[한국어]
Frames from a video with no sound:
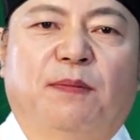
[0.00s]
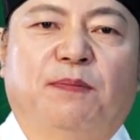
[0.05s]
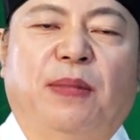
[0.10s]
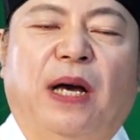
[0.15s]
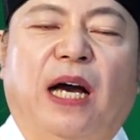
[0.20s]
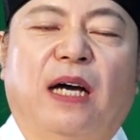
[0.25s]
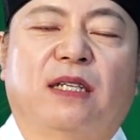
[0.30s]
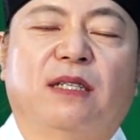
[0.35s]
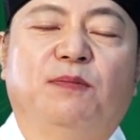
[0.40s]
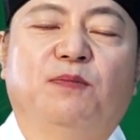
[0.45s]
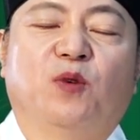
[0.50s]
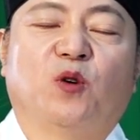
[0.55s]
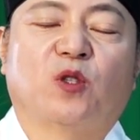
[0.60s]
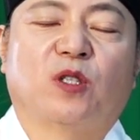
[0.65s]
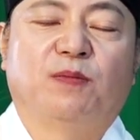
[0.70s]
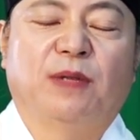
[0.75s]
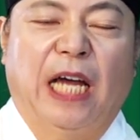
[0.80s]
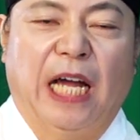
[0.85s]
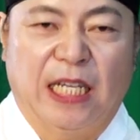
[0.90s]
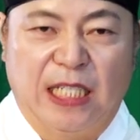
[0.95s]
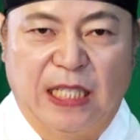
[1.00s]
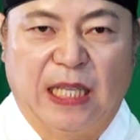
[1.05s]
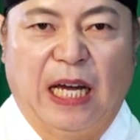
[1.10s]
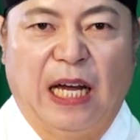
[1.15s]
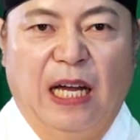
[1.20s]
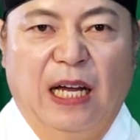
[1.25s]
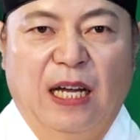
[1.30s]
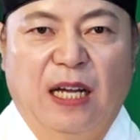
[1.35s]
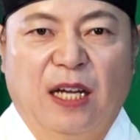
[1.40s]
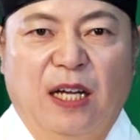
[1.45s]
바른 모습이
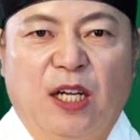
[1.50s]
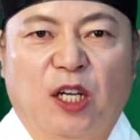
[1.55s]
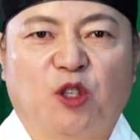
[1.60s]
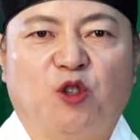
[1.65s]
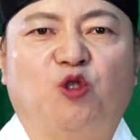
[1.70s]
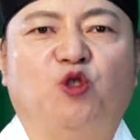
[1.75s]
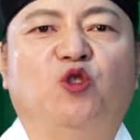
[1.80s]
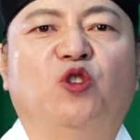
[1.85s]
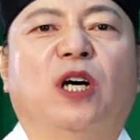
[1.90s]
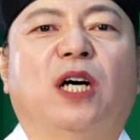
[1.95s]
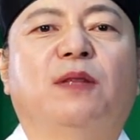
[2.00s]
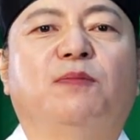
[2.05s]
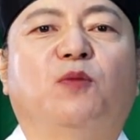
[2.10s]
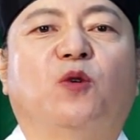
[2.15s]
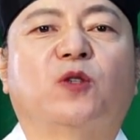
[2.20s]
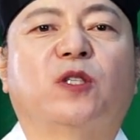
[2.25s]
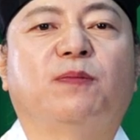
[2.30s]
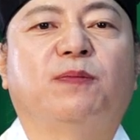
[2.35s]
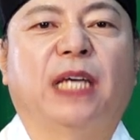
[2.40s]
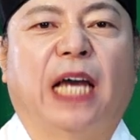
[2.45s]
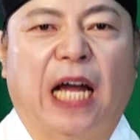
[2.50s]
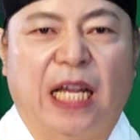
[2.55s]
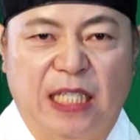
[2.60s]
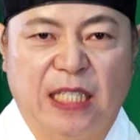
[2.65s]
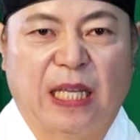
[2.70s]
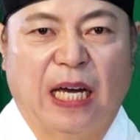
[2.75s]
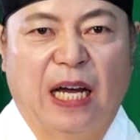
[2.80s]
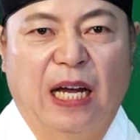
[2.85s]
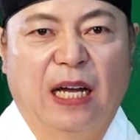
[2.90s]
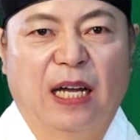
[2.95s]
아니다. 귀한 모습이
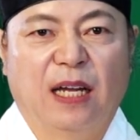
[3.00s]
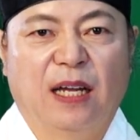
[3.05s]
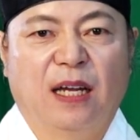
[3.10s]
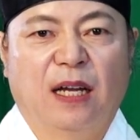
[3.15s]
아니다.